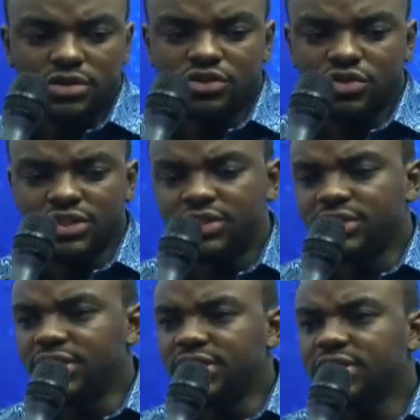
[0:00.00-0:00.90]

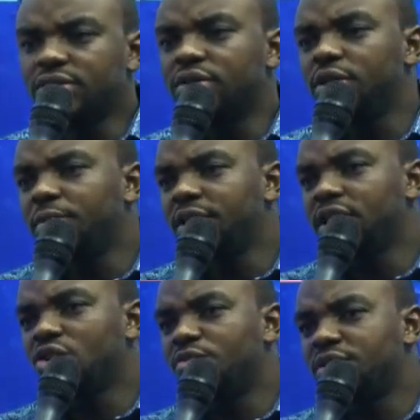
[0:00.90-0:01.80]
70, euh, les pays a
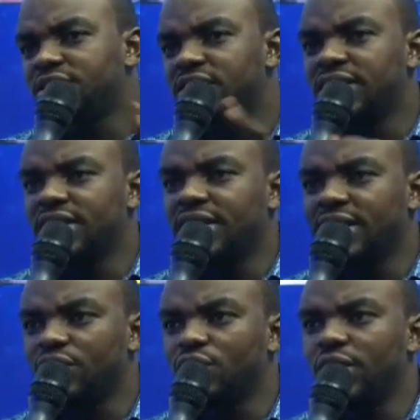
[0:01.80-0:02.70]
commencé à
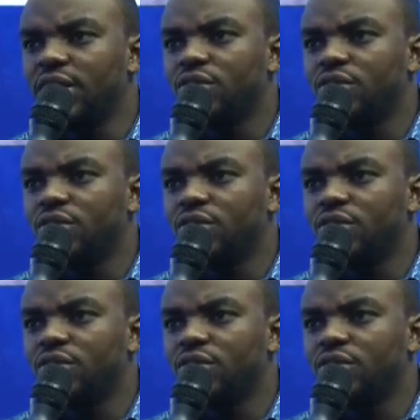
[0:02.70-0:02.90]
dégringoler.